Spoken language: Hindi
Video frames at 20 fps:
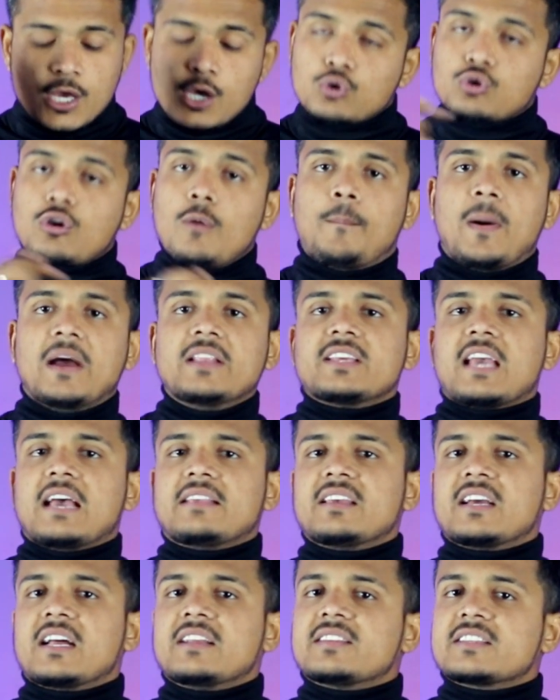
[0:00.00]
इसको बंद
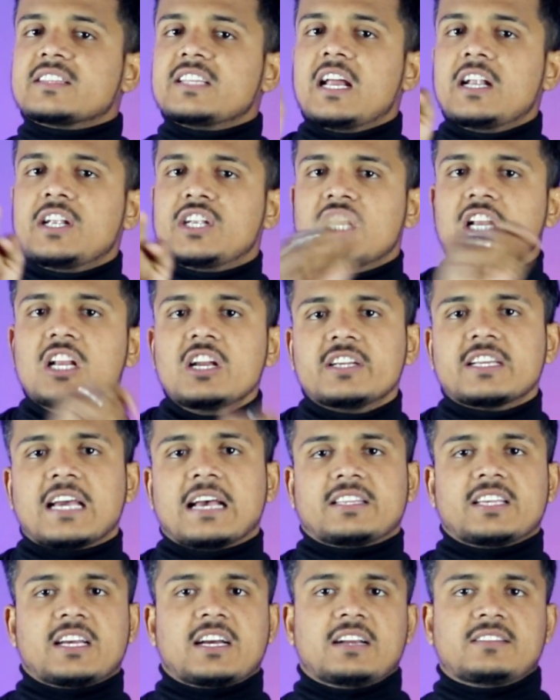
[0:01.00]
कैसे कर सकते हैं डिलीट
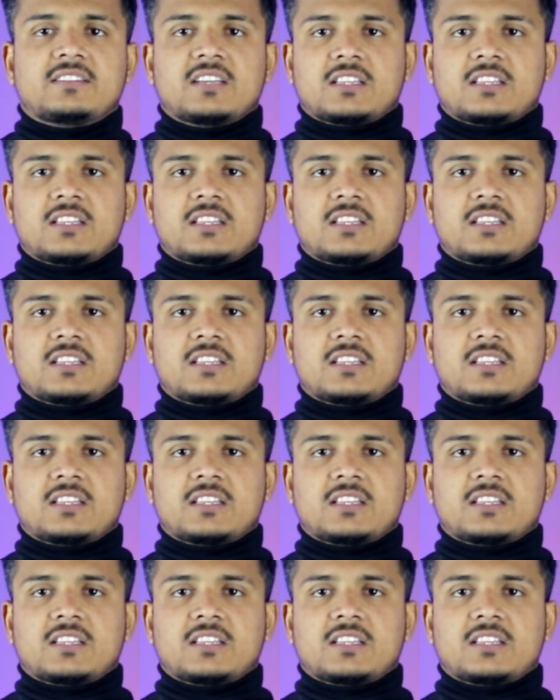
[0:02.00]
कैसे कर